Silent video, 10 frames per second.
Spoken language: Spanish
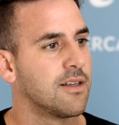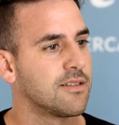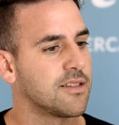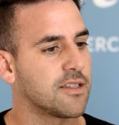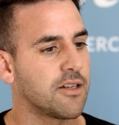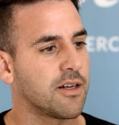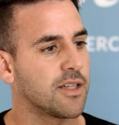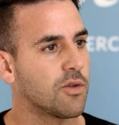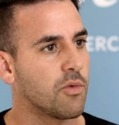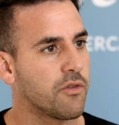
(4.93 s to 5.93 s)
Se está
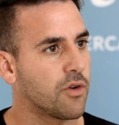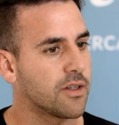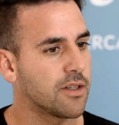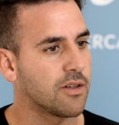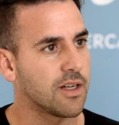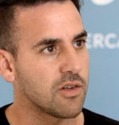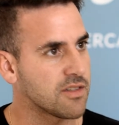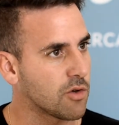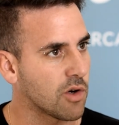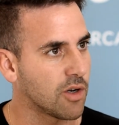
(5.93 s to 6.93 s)
trabajando muy fuerte con el
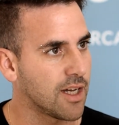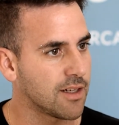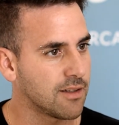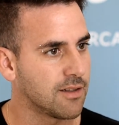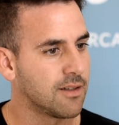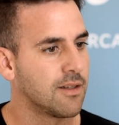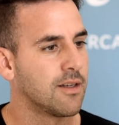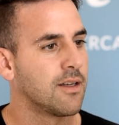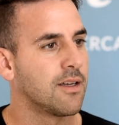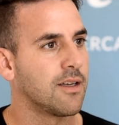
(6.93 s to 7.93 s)
Consejo Escolar,
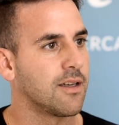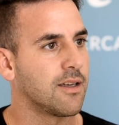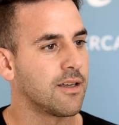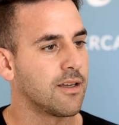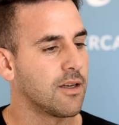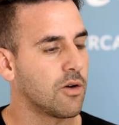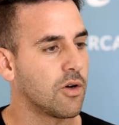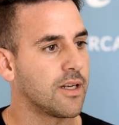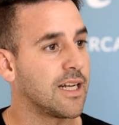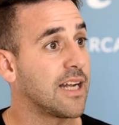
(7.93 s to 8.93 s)
eh,
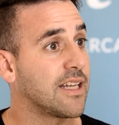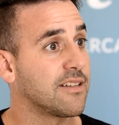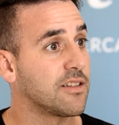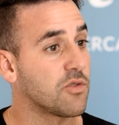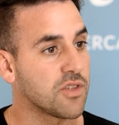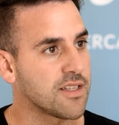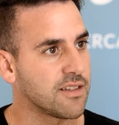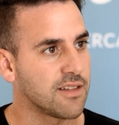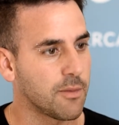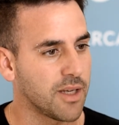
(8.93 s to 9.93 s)
con el área de instituciones
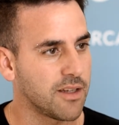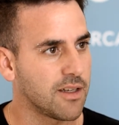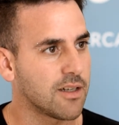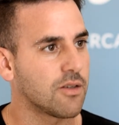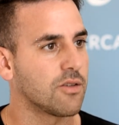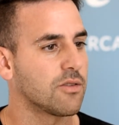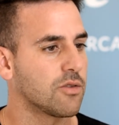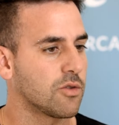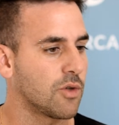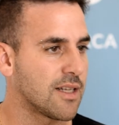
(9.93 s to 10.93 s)
intermedias, con
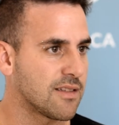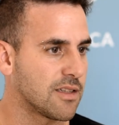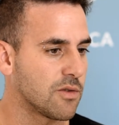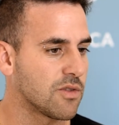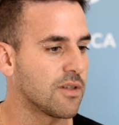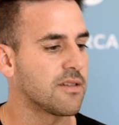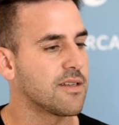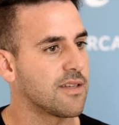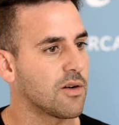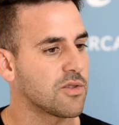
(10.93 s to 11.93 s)
todas las instituciones de
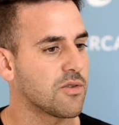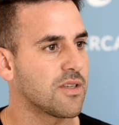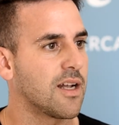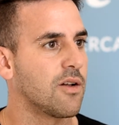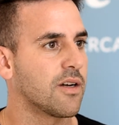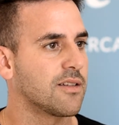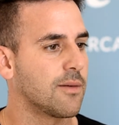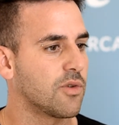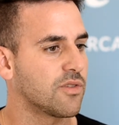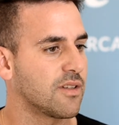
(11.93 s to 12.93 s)
desarrollo social. Lo que
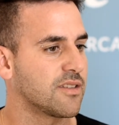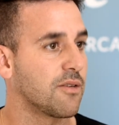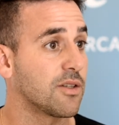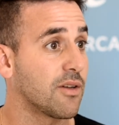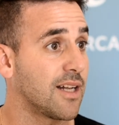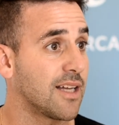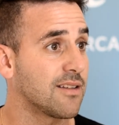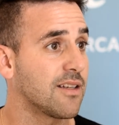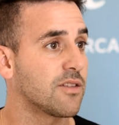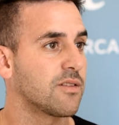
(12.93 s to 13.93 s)
estamos llevando
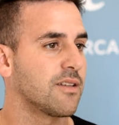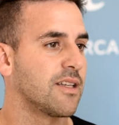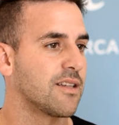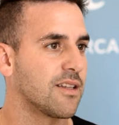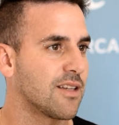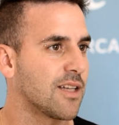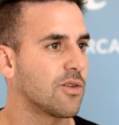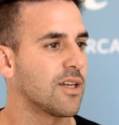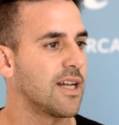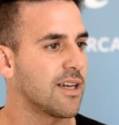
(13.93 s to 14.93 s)
adelante es
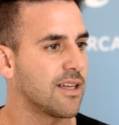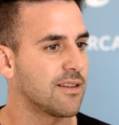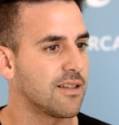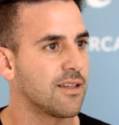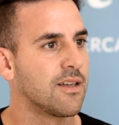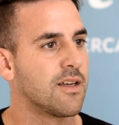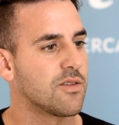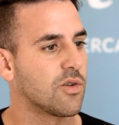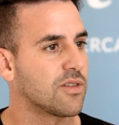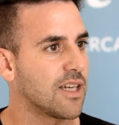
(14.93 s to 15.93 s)
intentando que la gente
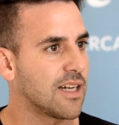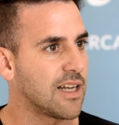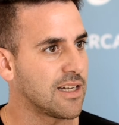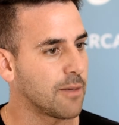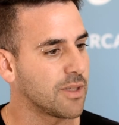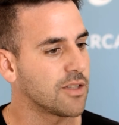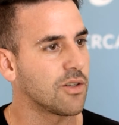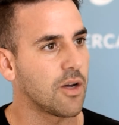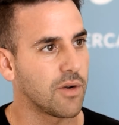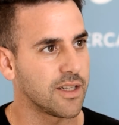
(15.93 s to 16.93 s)
sostenga el aislamiento y
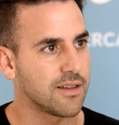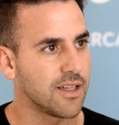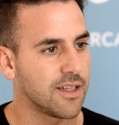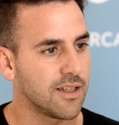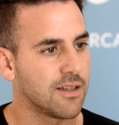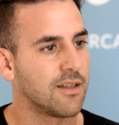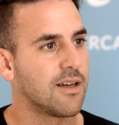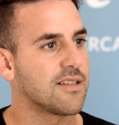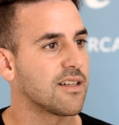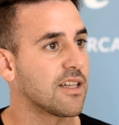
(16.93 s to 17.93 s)
la cuarentena,
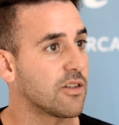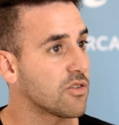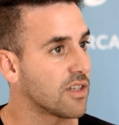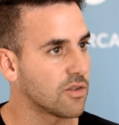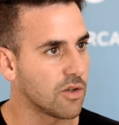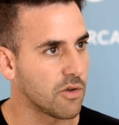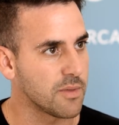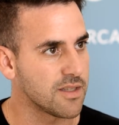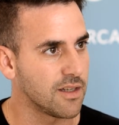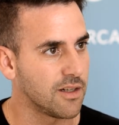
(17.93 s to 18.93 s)
acercándonos a todos los
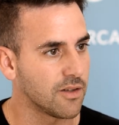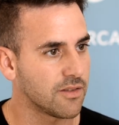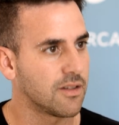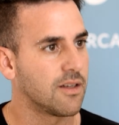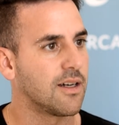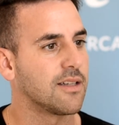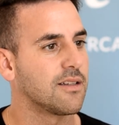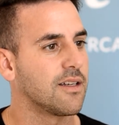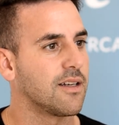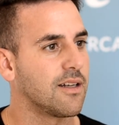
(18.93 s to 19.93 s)
domicilios
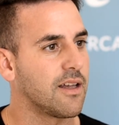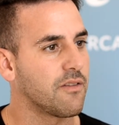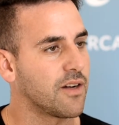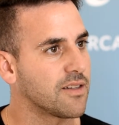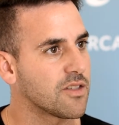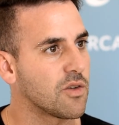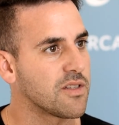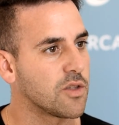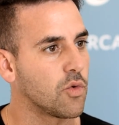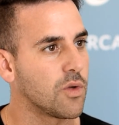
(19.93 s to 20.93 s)
ante las diferentes
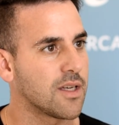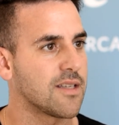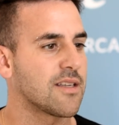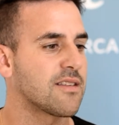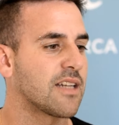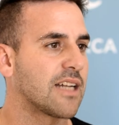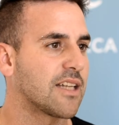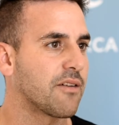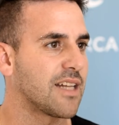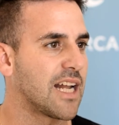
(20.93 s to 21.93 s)
solicitudes que se hacen a
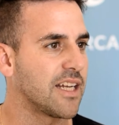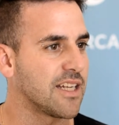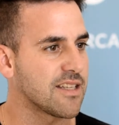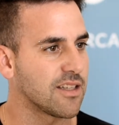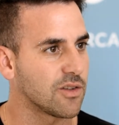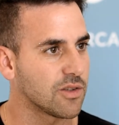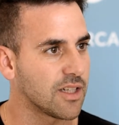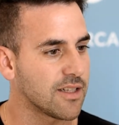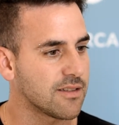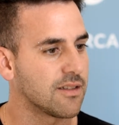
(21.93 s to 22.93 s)
través de la línea
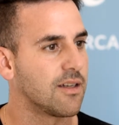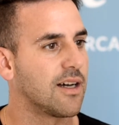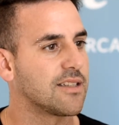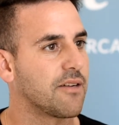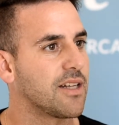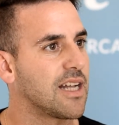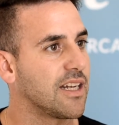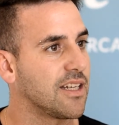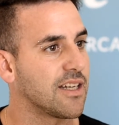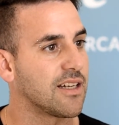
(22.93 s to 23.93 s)
103, a través de la
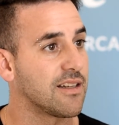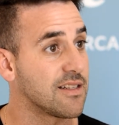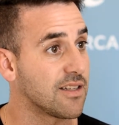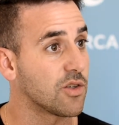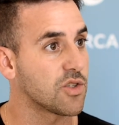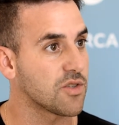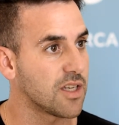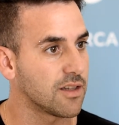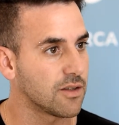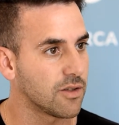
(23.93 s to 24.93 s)
línea del
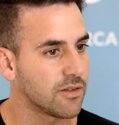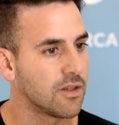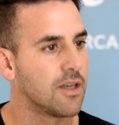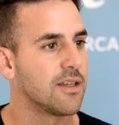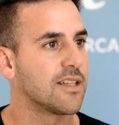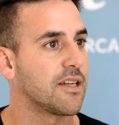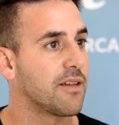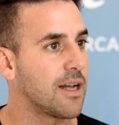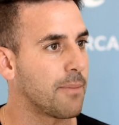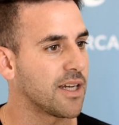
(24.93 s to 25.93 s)
0800 y a través
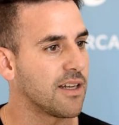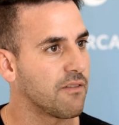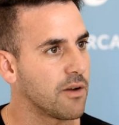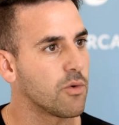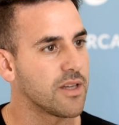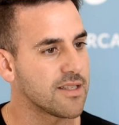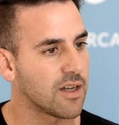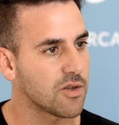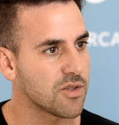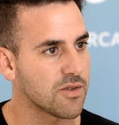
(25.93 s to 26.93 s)
de la página de Facebook de
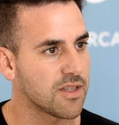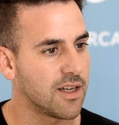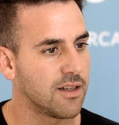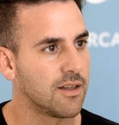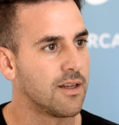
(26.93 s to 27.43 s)
Desarrollo Social.